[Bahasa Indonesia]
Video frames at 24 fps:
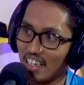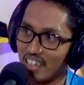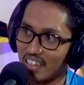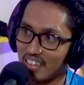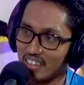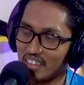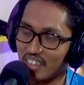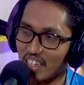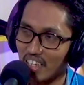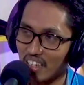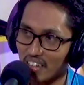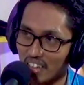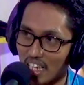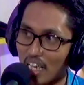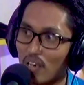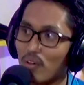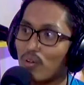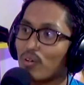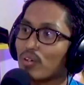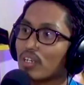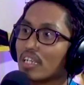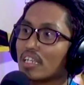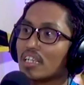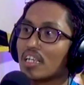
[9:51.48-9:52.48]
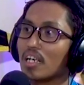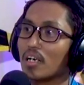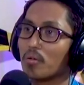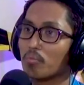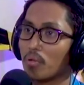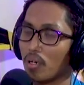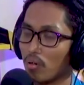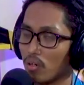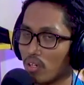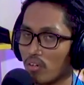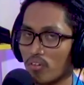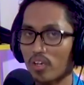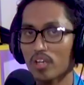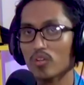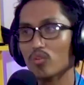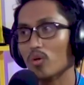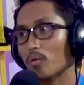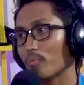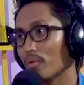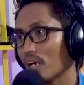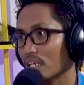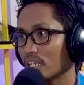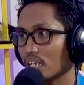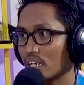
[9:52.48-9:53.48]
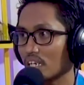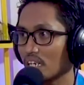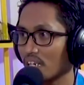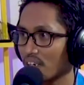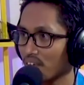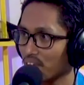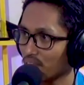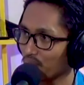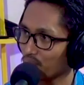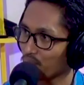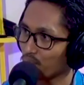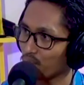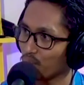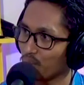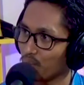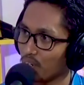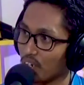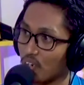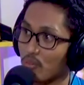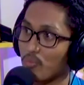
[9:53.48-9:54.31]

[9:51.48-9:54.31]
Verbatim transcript: eh, dia tahu kita. Oh, saya juga belajar dari situ.